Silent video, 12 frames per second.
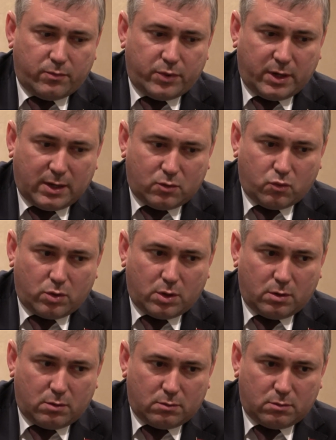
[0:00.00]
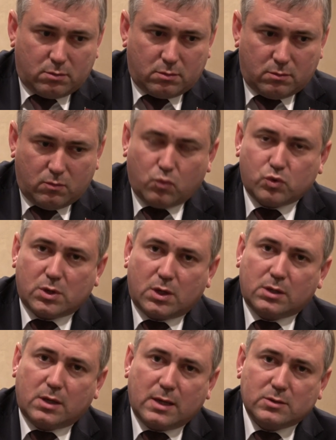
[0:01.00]
при которой мусор
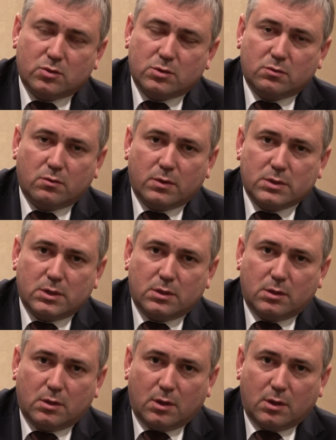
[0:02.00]
отказываются вывозить.